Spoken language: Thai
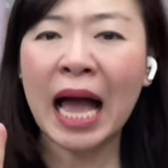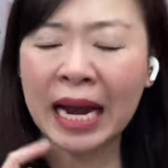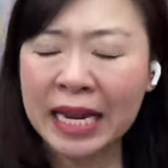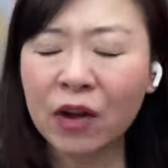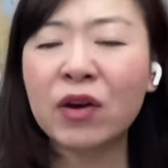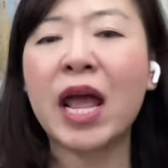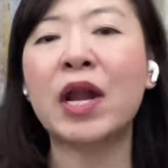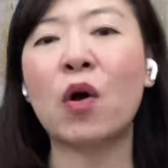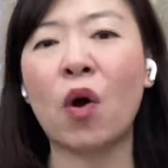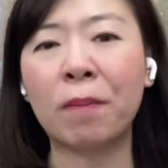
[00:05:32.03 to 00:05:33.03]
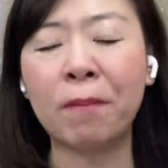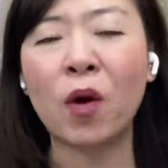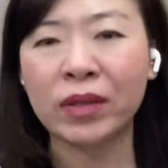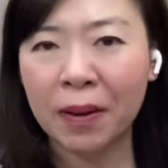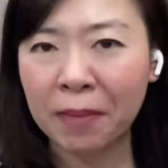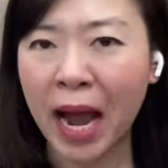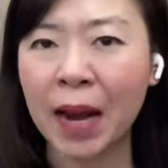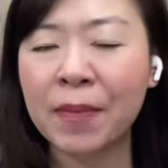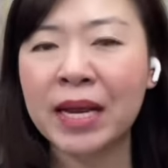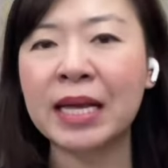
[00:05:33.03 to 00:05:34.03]
อันนี้ก็แน่นอนปอดทำงาน
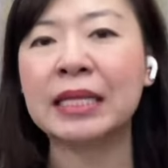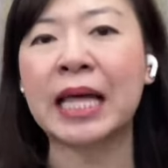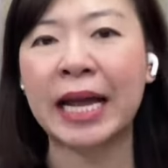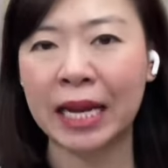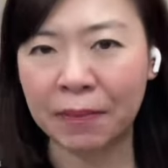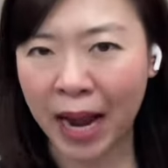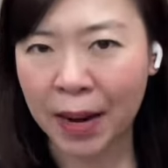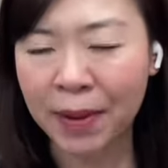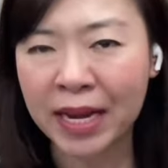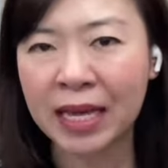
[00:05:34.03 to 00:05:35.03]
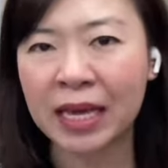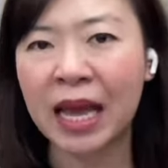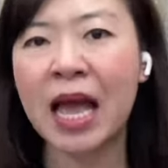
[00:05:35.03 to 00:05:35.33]
ไม่ดีไตทำงานไม่ดี